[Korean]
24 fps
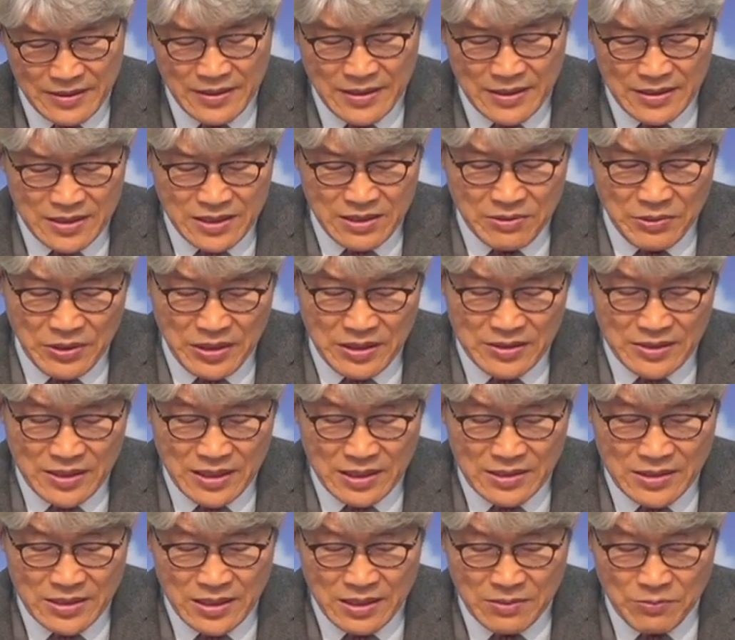기회를
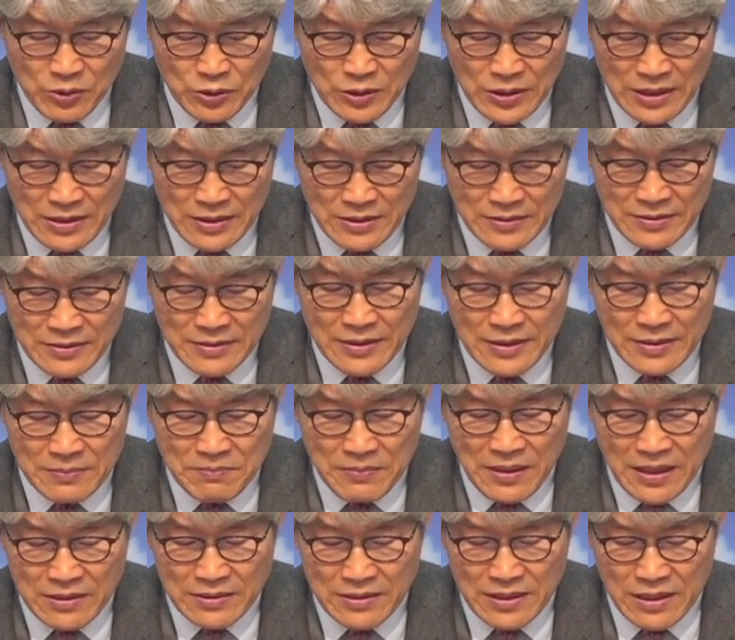살지 못하는
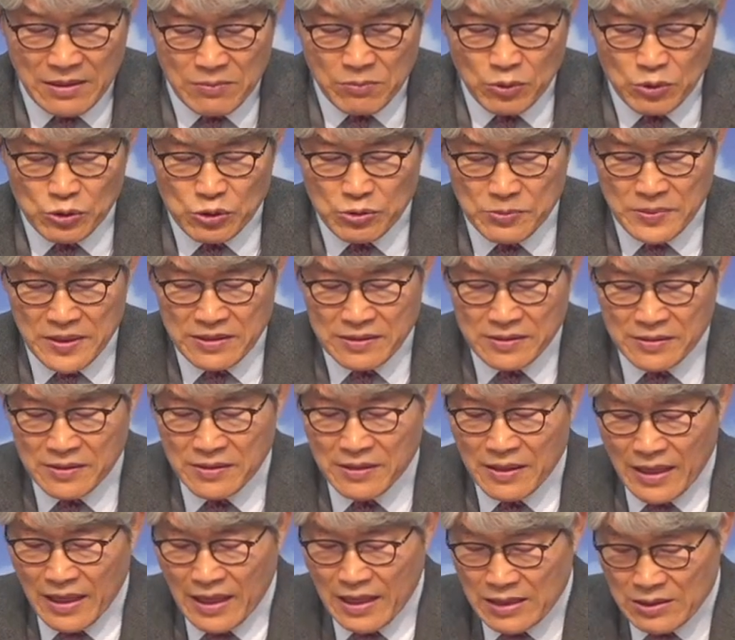마르다의 모습에서
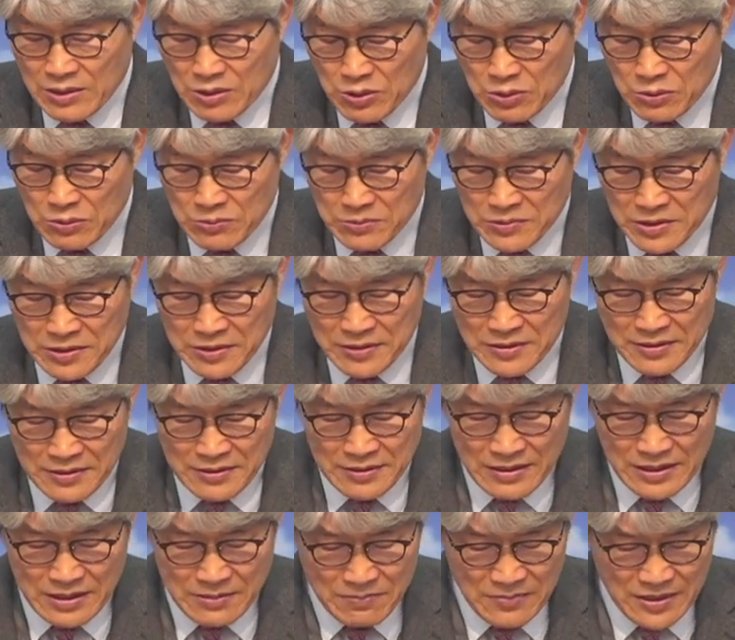아쉬움을
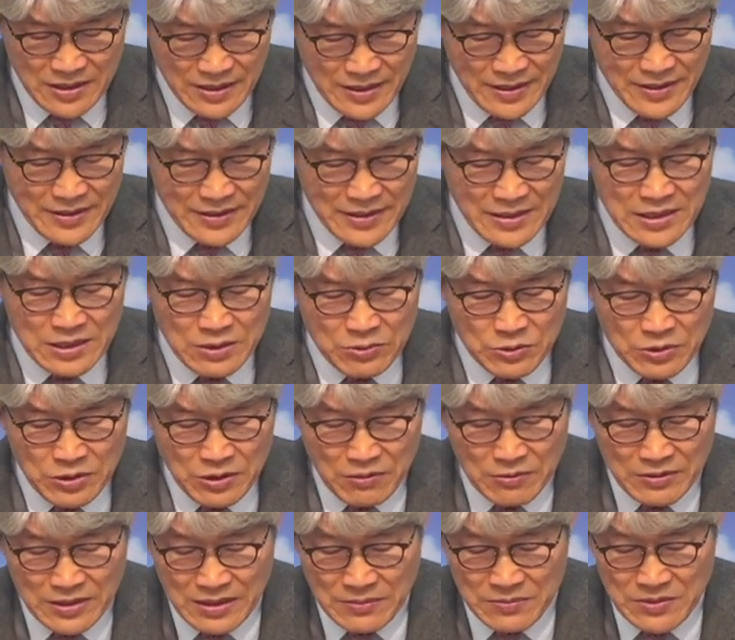느낍니다.
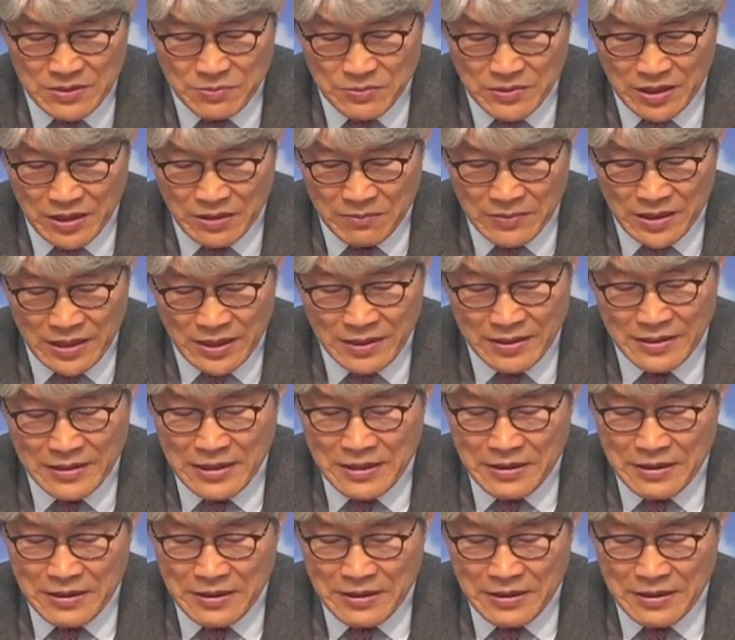29절과 30절입니다.